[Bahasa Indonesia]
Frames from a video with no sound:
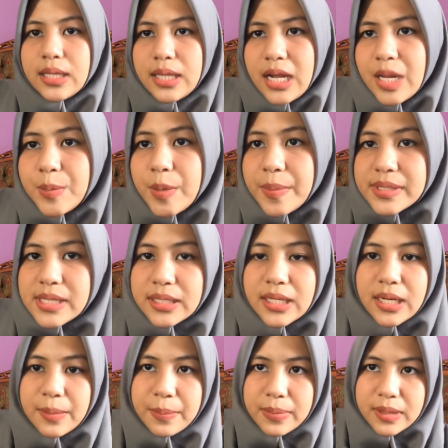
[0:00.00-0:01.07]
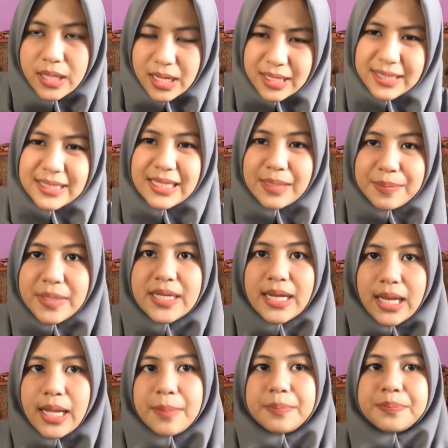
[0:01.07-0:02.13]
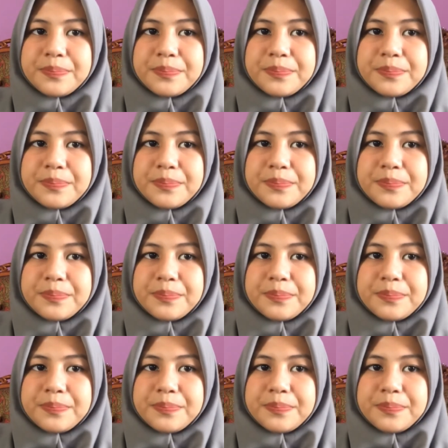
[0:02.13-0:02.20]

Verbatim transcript: yang lebih besar terletak lebih dalam.